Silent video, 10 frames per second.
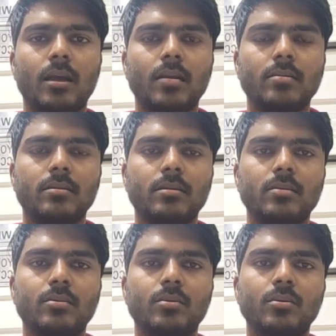आगे चल के
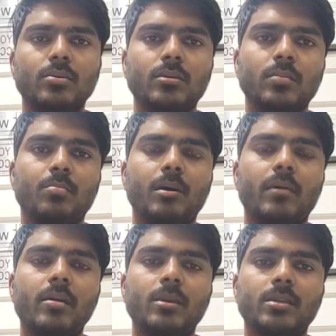दोनों जोड़ी
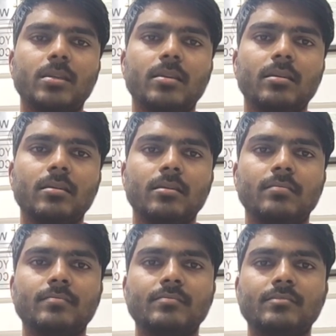बवाल मचा देंगे
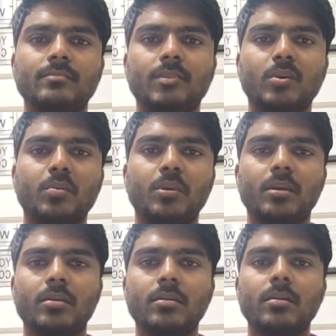भोजपुरी
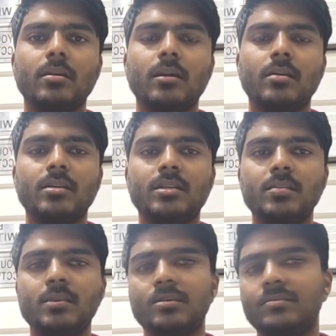इंडस्ट्री में